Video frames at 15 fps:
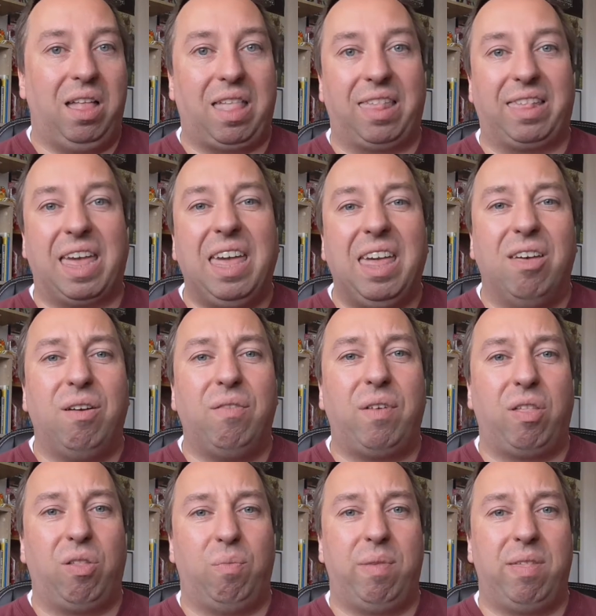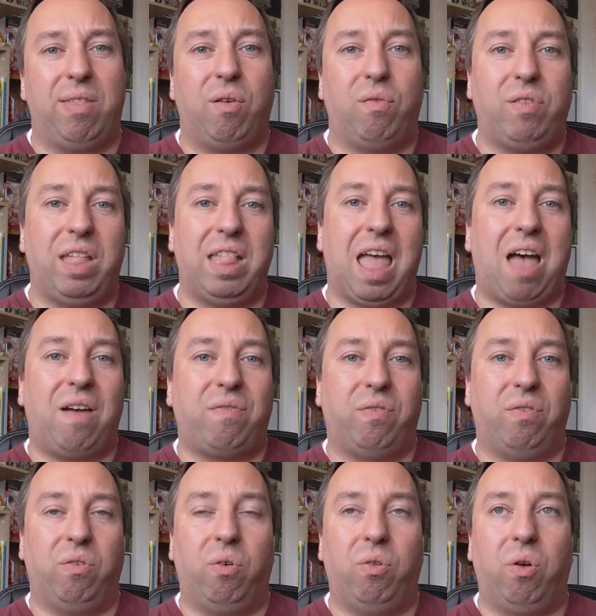das ging irgendwann so ein bisschen auf die
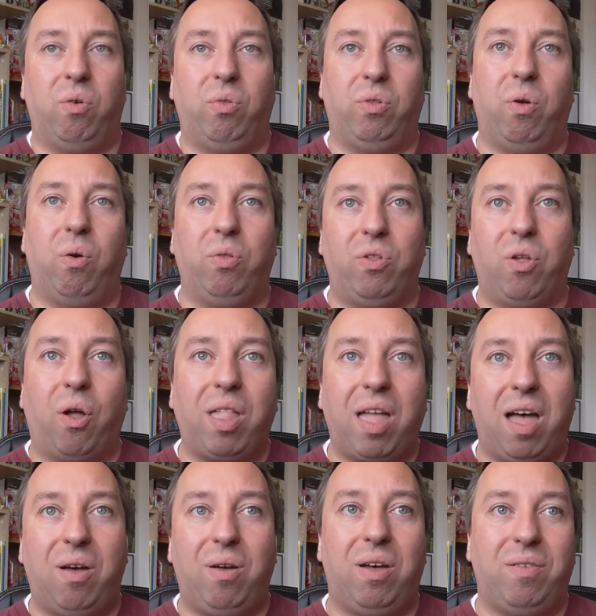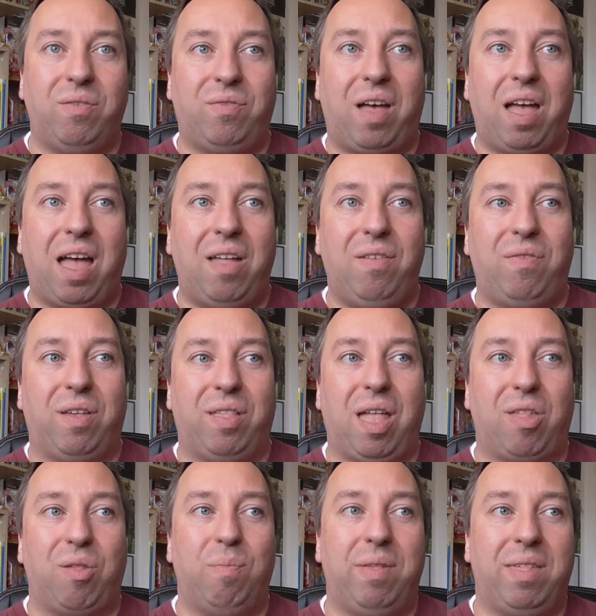Nerven und, und, und Donna war einfach
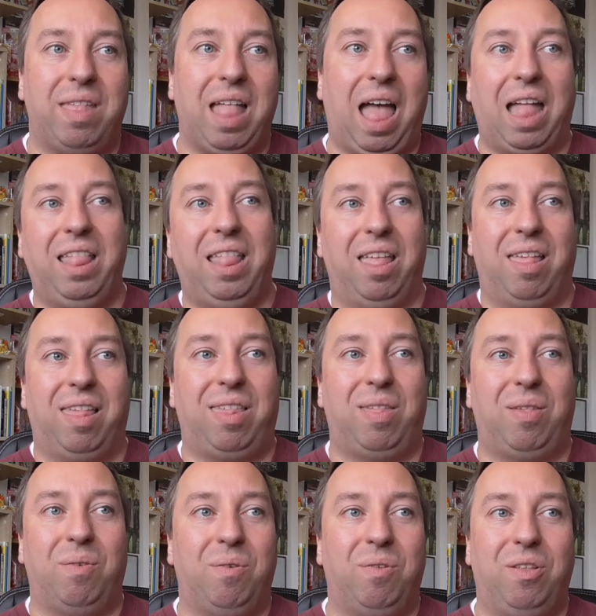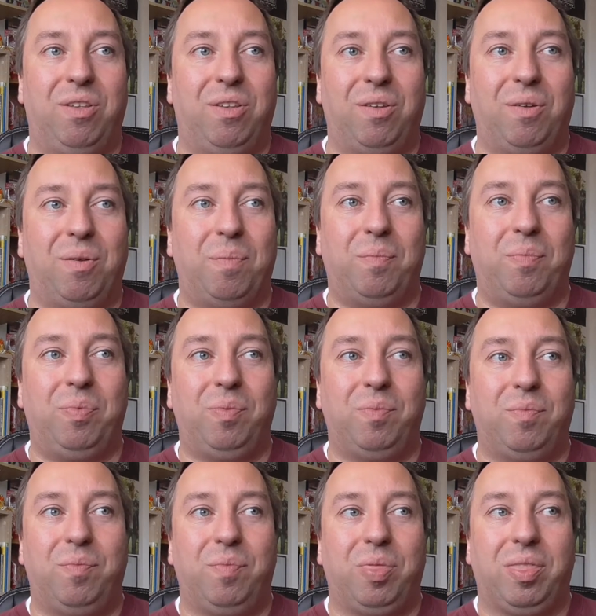da so ein bisschen anders und ähm,
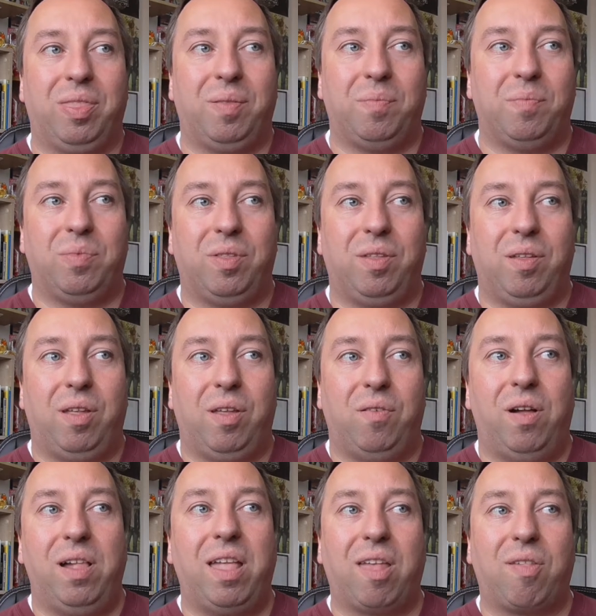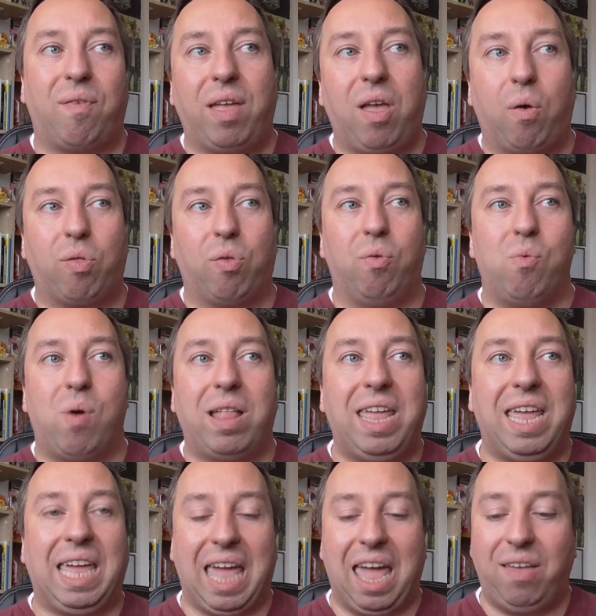ich meine, das war ja auch so ein
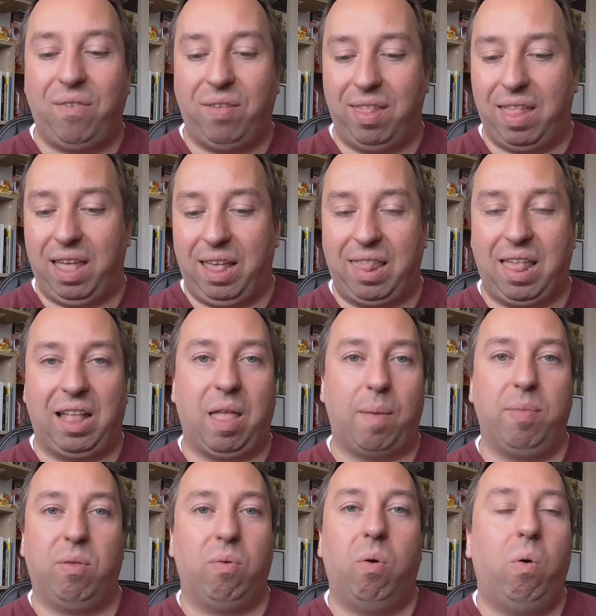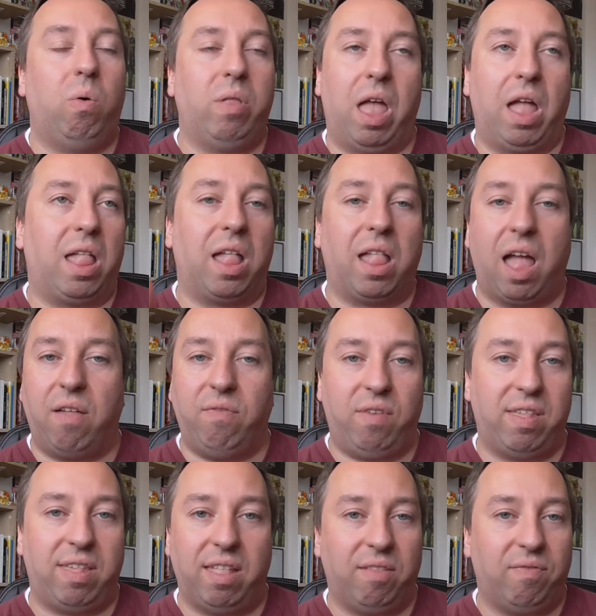Running Gag, wie sie dann gesagt haben, so, oh nein, nein, nein,
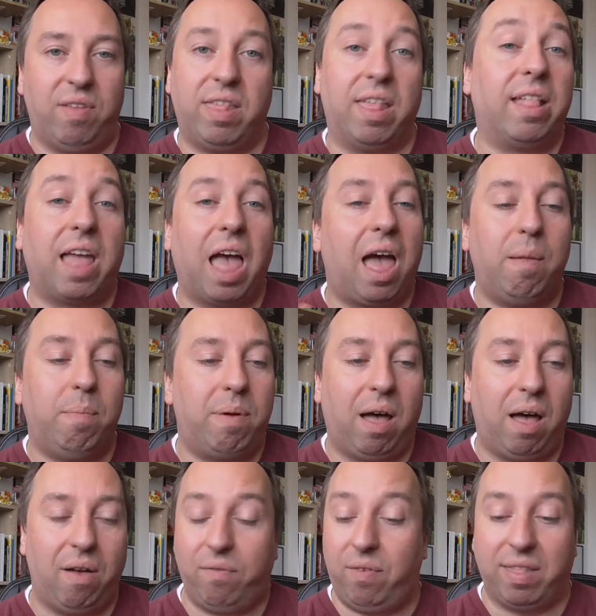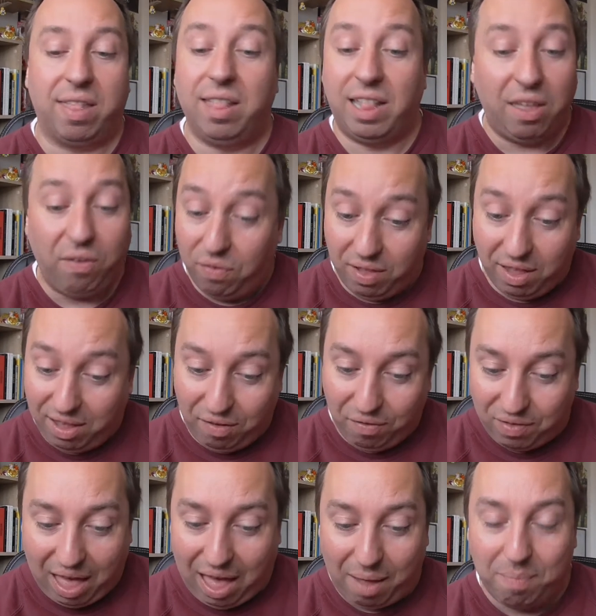wir sind, wir sind kein Paar, wir sind
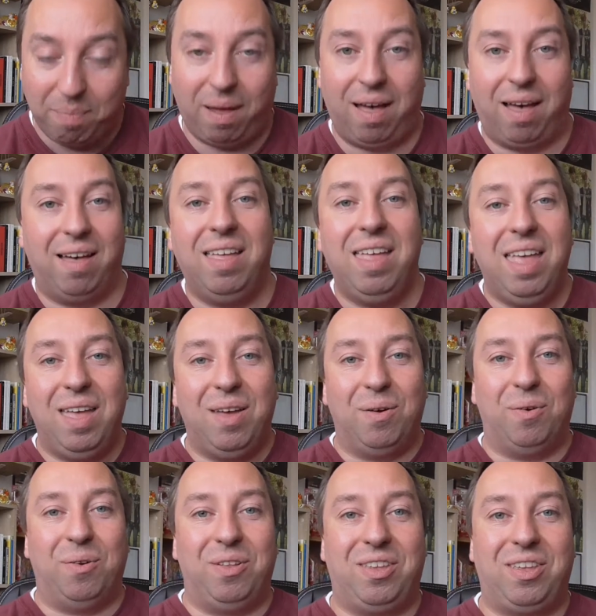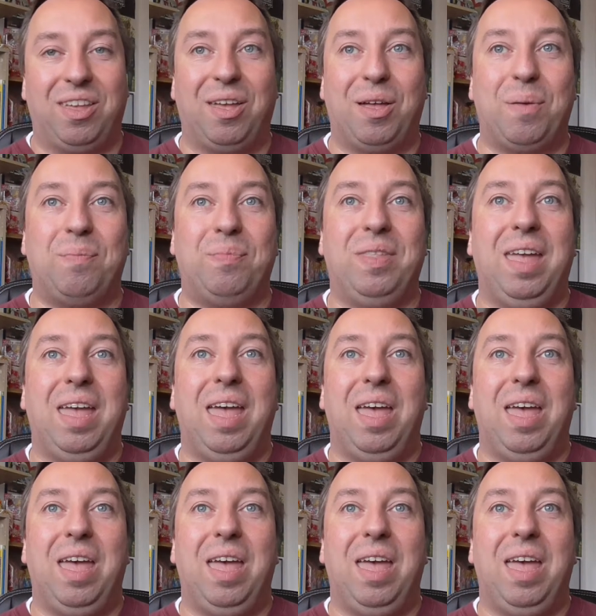definitiv kein Paar. Und, ähm,